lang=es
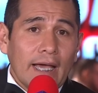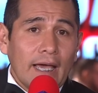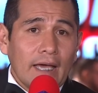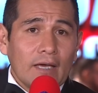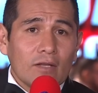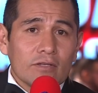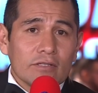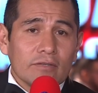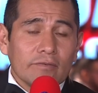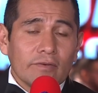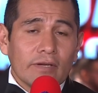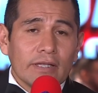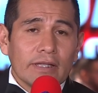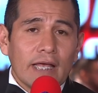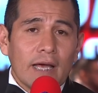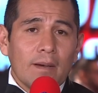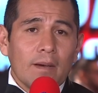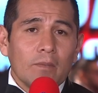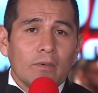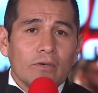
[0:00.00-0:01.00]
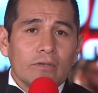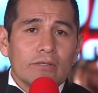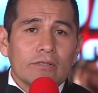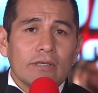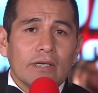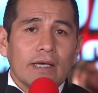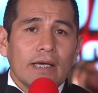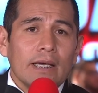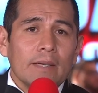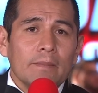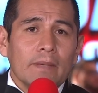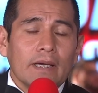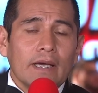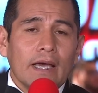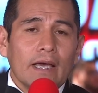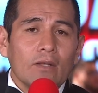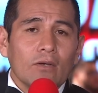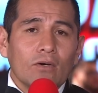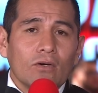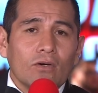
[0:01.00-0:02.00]
acá, que nos enfrentábamos, eh, me
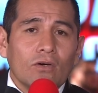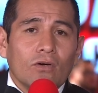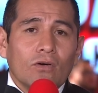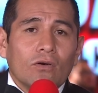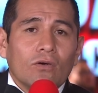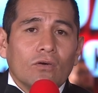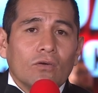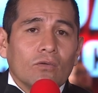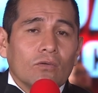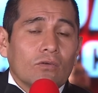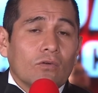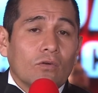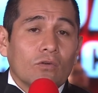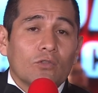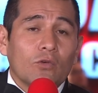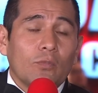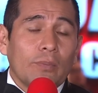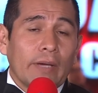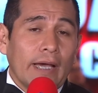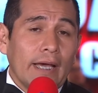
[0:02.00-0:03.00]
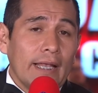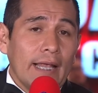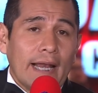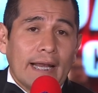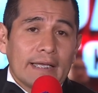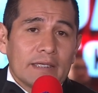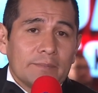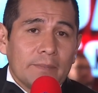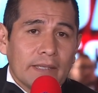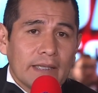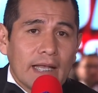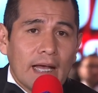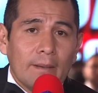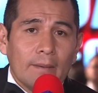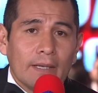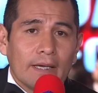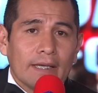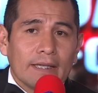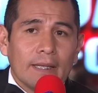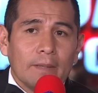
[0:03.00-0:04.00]
quedo con su pegada
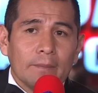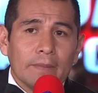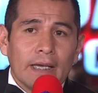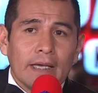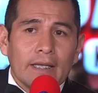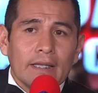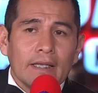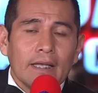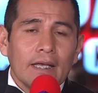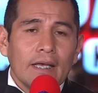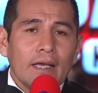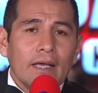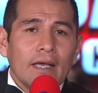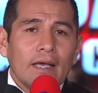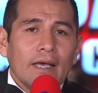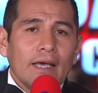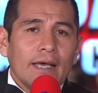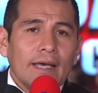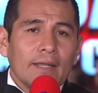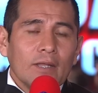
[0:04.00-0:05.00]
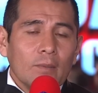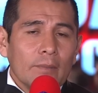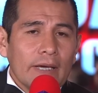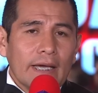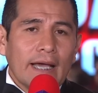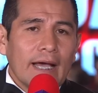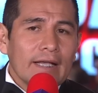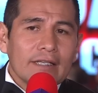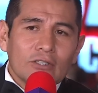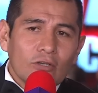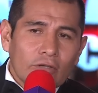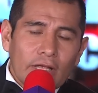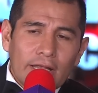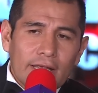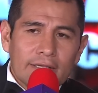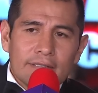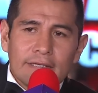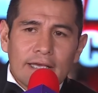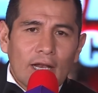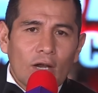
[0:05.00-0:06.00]
respetable, que también eh, no me canso de
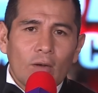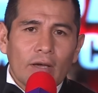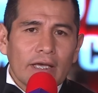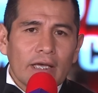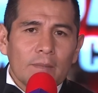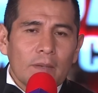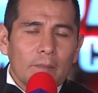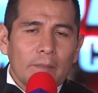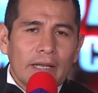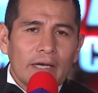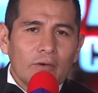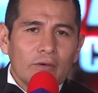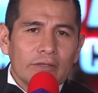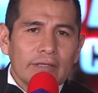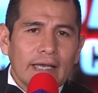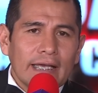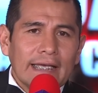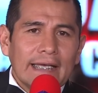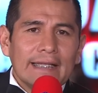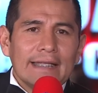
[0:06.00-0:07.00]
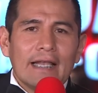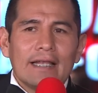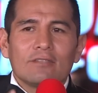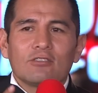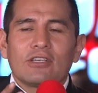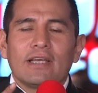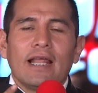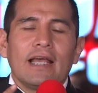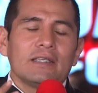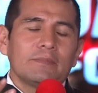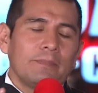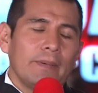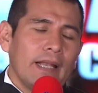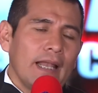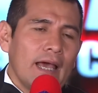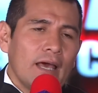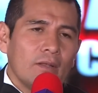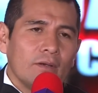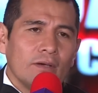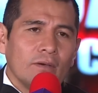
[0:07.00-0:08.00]
decirlo a quien me pregunta, ¿quién de los que has
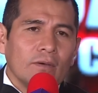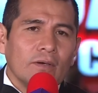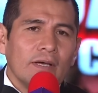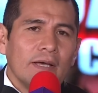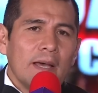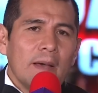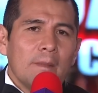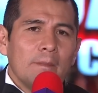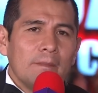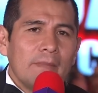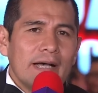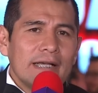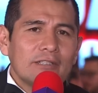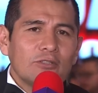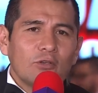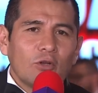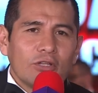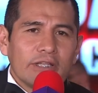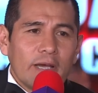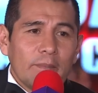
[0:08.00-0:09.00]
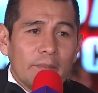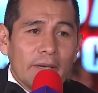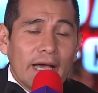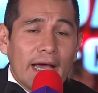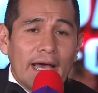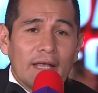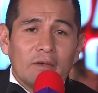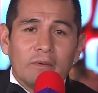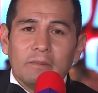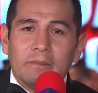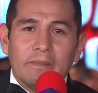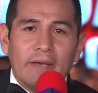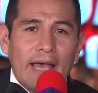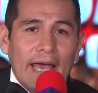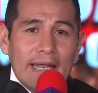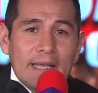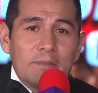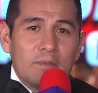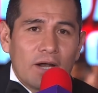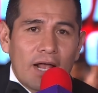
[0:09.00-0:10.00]
peleado más duro te ha pegado?
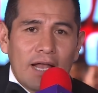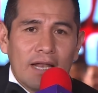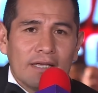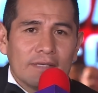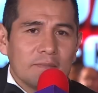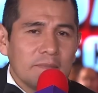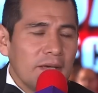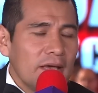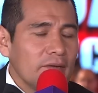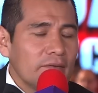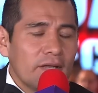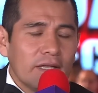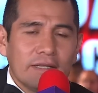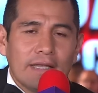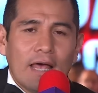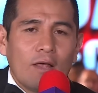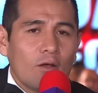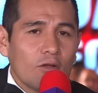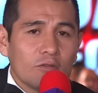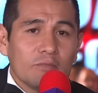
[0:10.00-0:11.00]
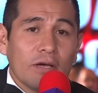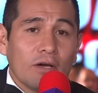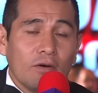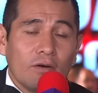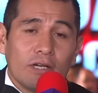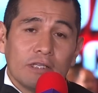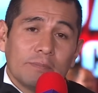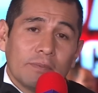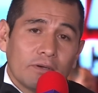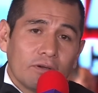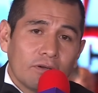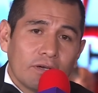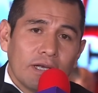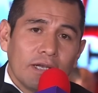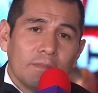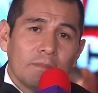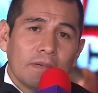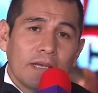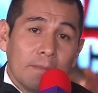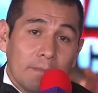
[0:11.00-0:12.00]
Eric Morales. He enfrentado a los mejores, pero creo que
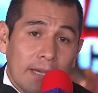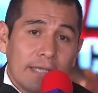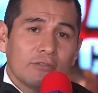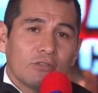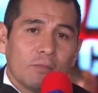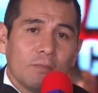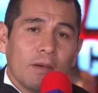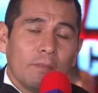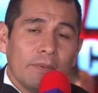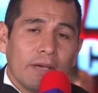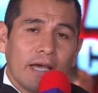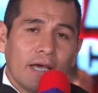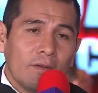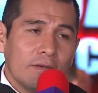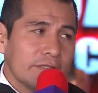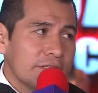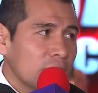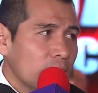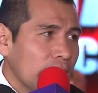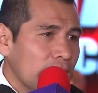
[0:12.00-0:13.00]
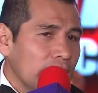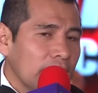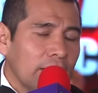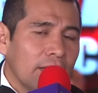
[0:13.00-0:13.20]
el que más duro me ha pegado ha sido él.